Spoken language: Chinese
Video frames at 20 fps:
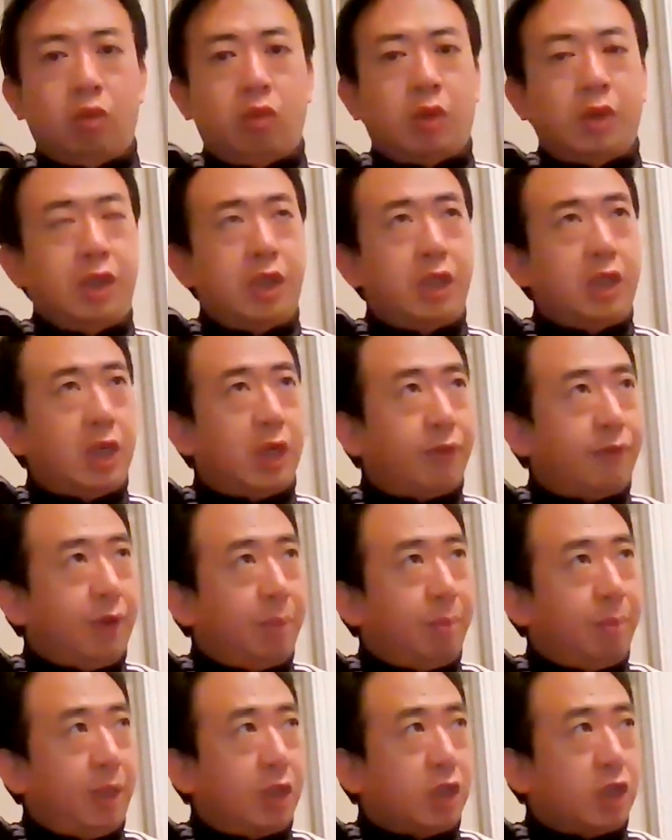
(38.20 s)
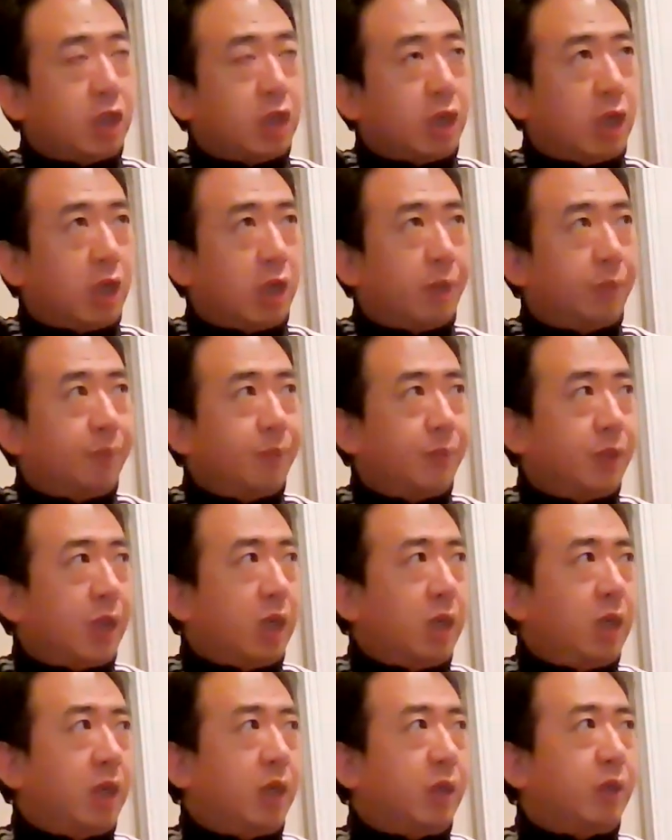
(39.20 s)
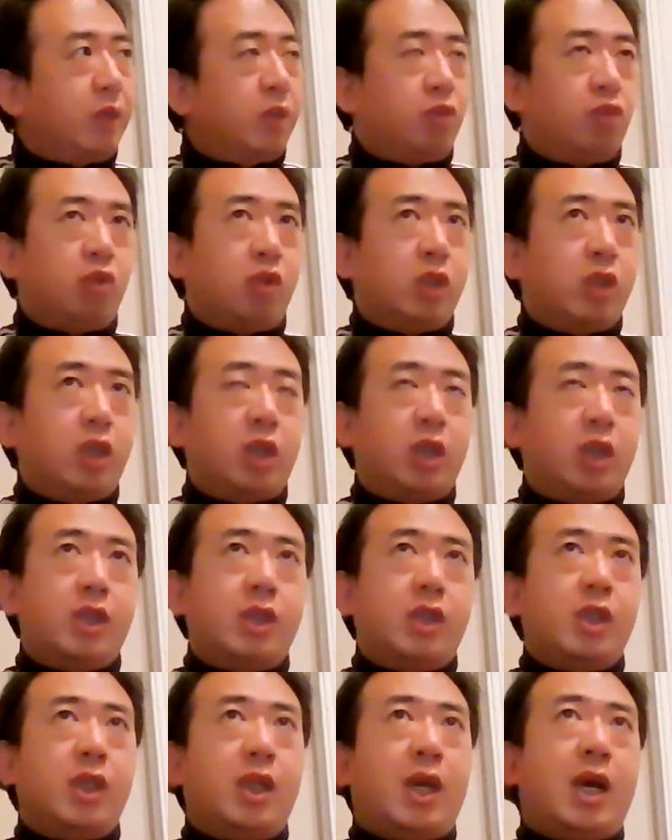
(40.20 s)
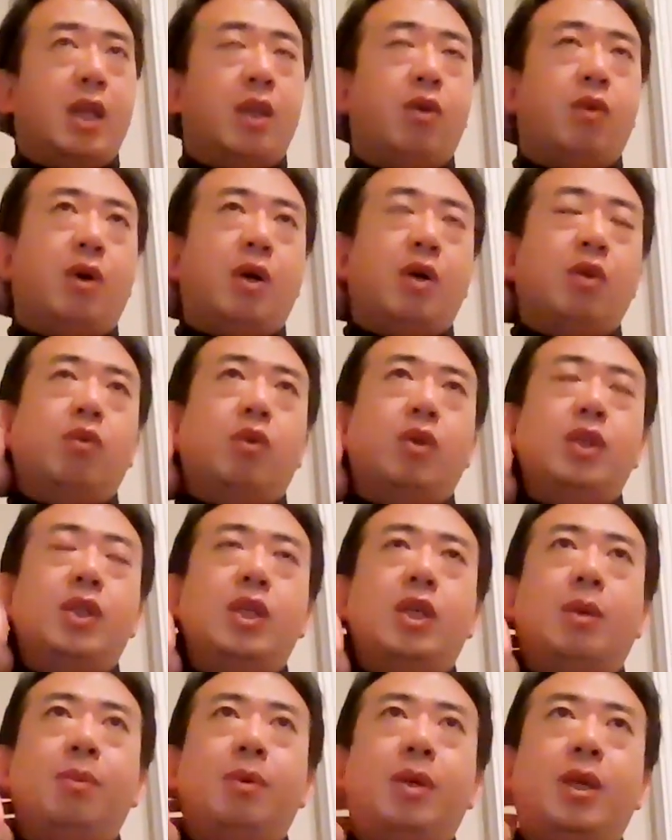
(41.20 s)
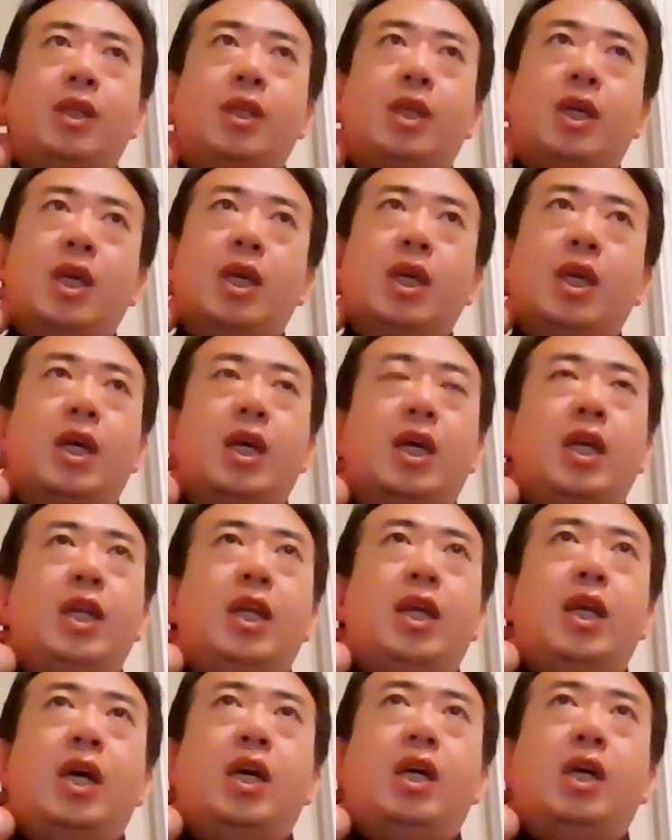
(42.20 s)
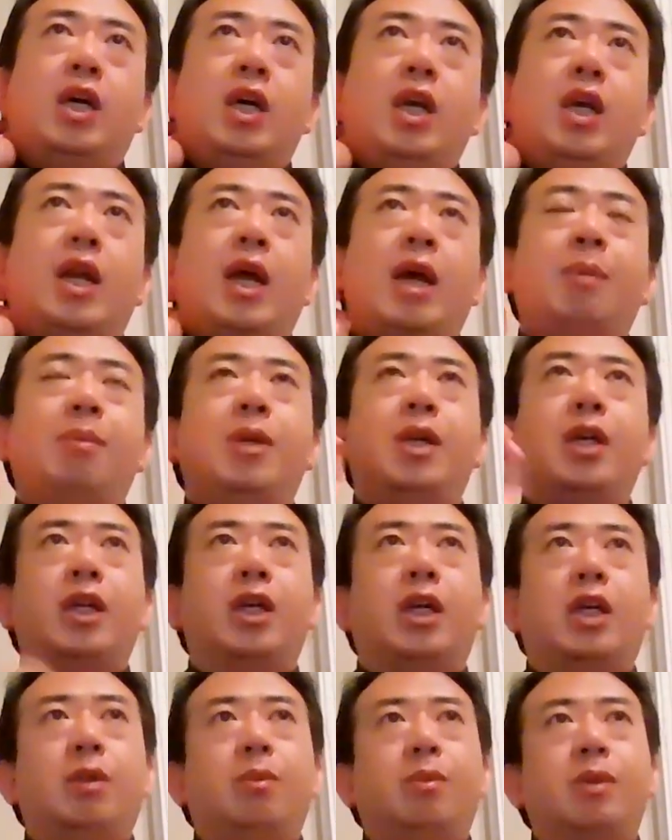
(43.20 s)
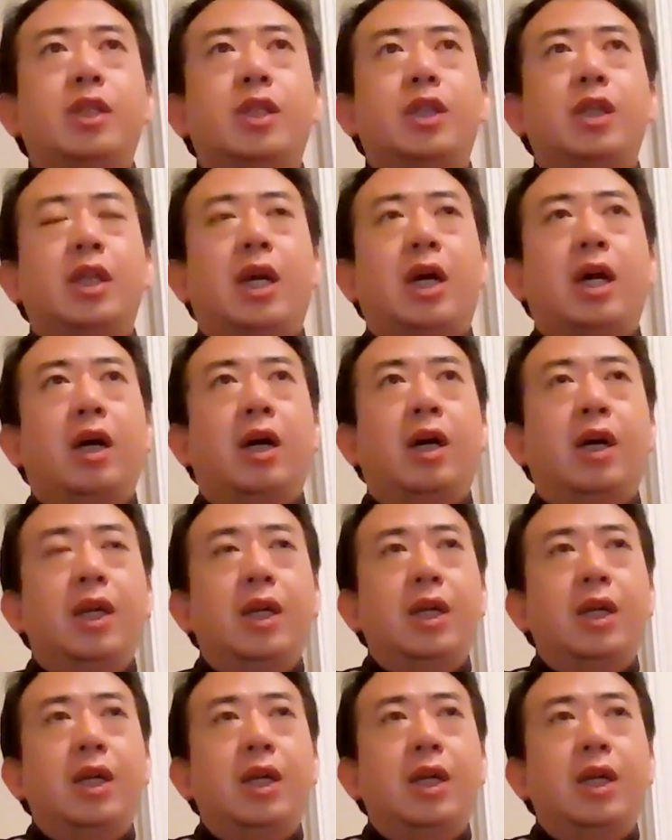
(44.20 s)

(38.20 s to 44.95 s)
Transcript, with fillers: 国际上未必是啊，当然就说是四大的话，国际上评也可以来评判这么四大啊。